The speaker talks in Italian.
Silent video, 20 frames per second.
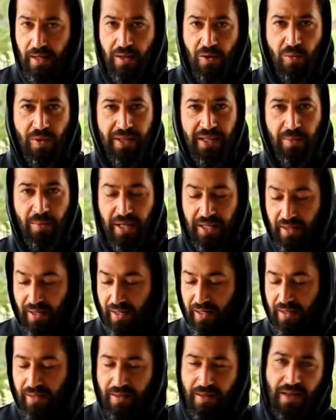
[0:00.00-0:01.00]
quanti metri,
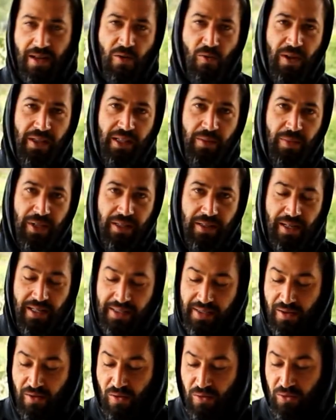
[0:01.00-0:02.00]
a quanti metri al
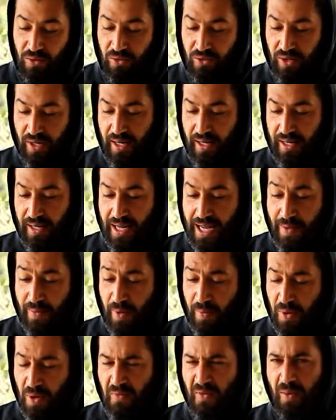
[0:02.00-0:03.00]
secondo gira la lama,
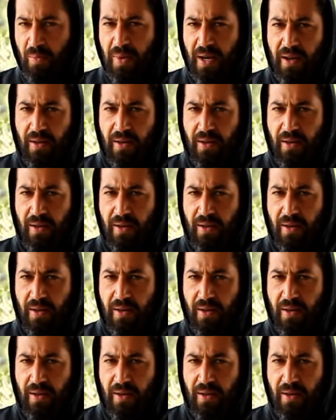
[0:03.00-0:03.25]
però va